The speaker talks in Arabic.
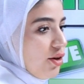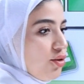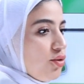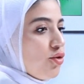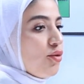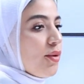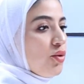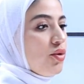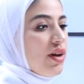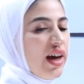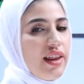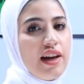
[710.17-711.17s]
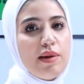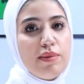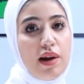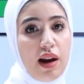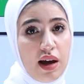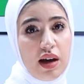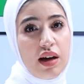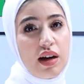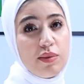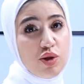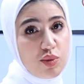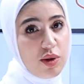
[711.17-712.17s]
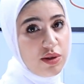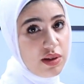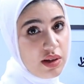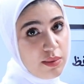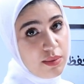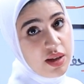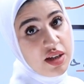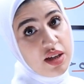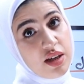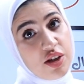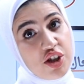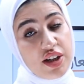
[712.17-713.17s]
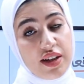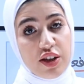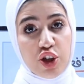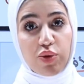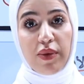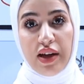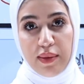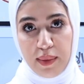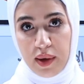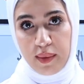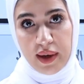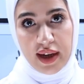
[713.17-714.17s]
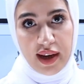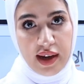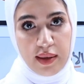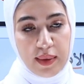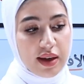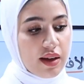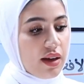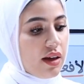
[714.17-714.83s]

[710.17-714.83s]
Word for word: راح يكون كل موضوعنا عن الابن العاقل مش محترم عشان أعطيكم العبرة من كلامي